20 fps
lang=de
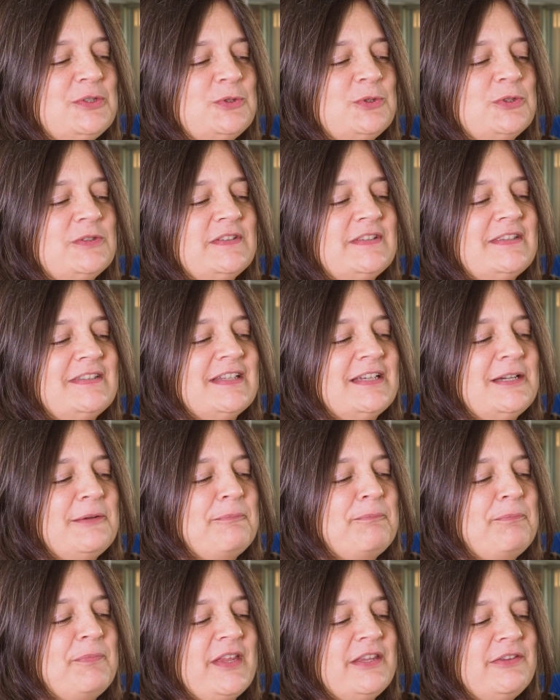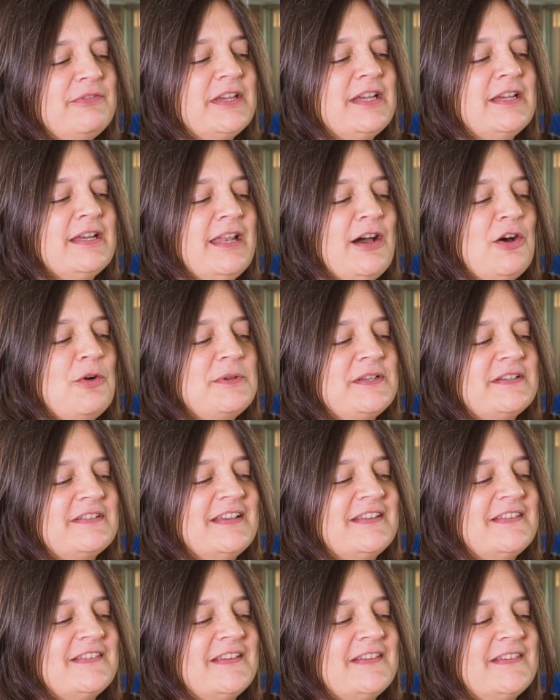Und ähm, deswegen glaube ich,
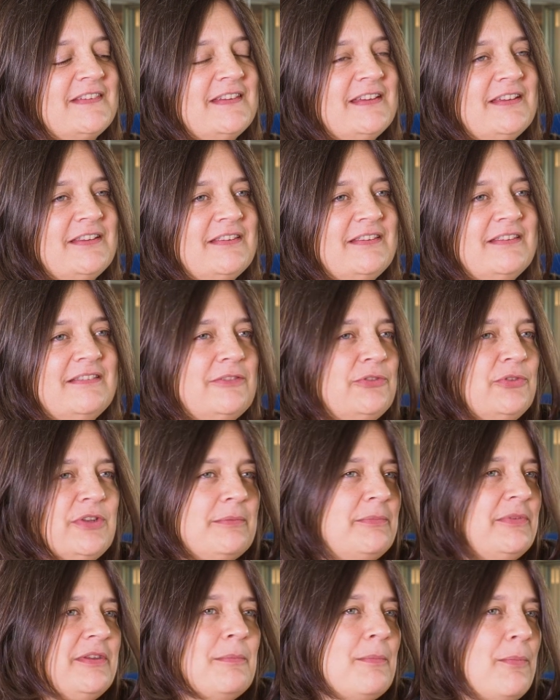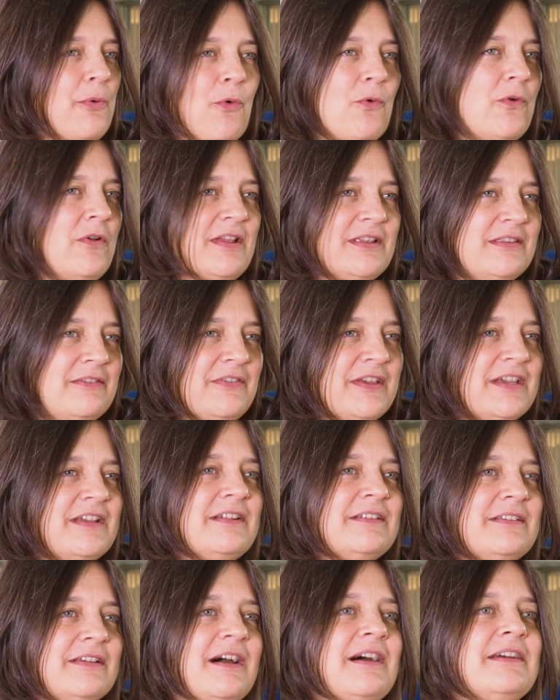dass das sich zu einem Symbol
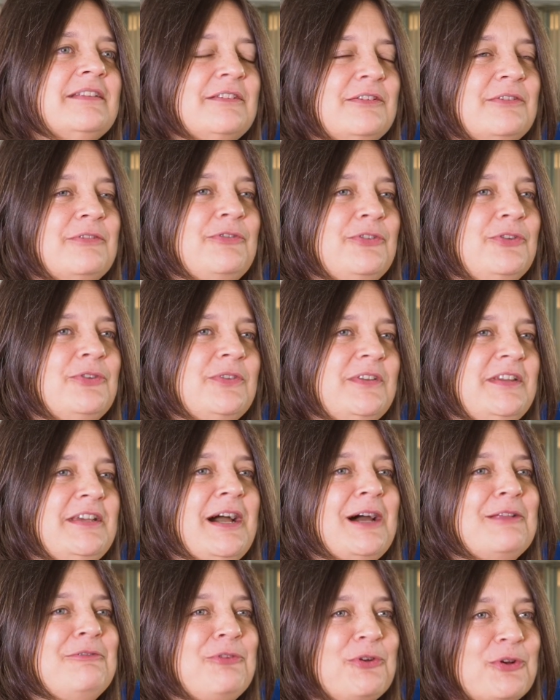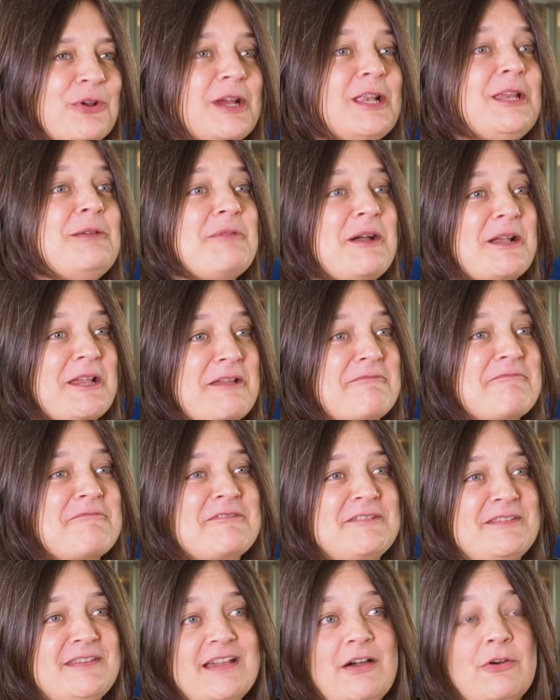entwickelt hat für die Art von
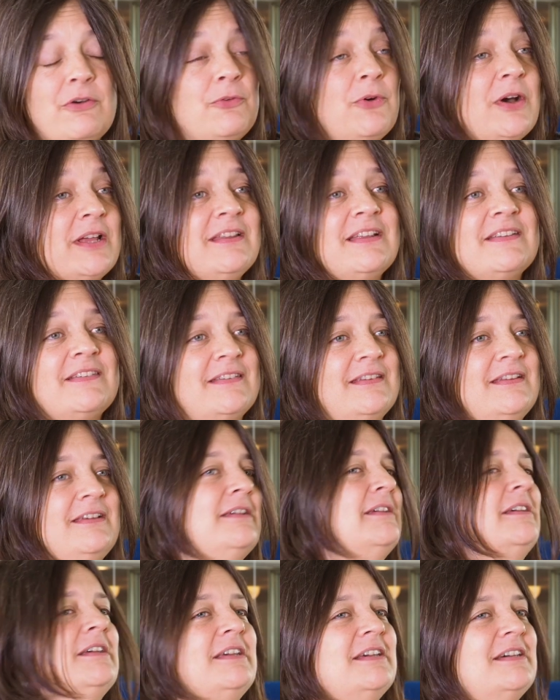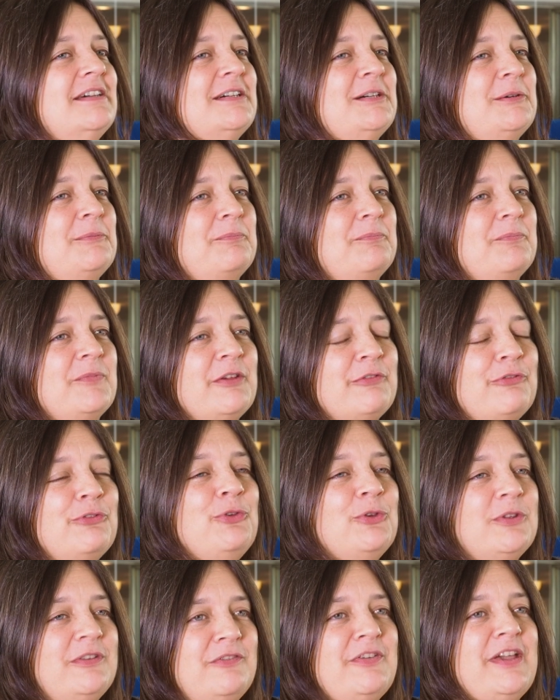Klimakämpfe, die auch woanders ähm,
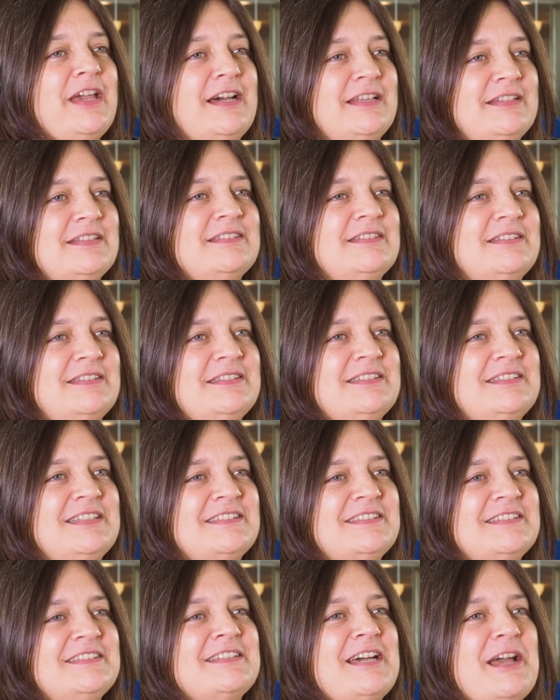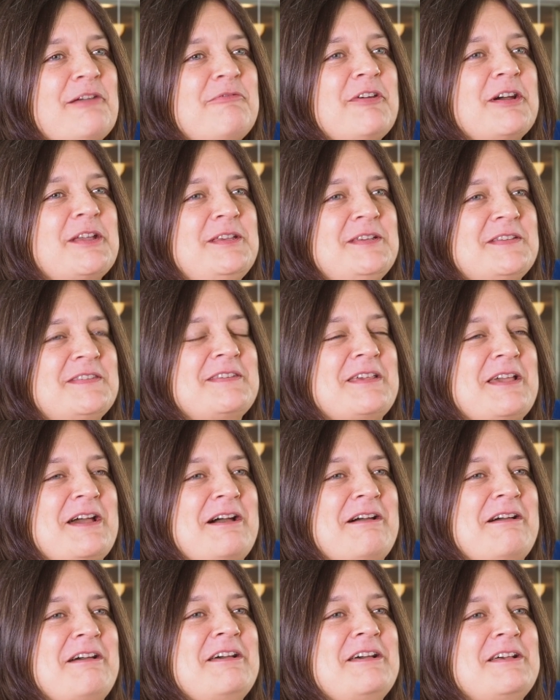geführt werden. Das ist einfach hier
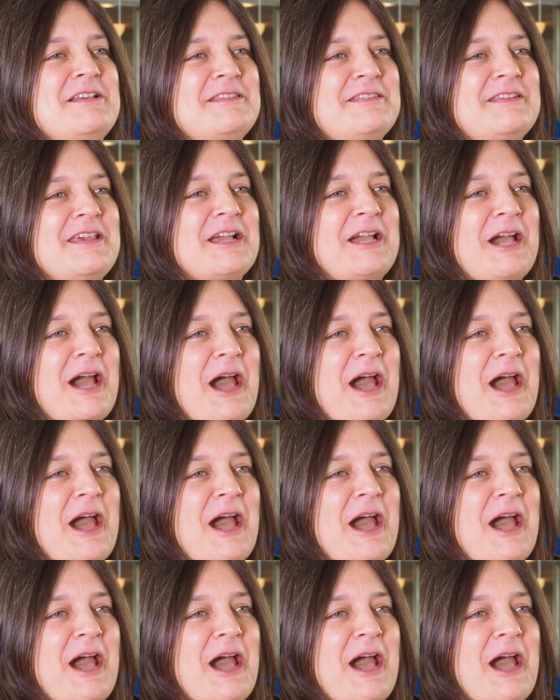sehr, sehr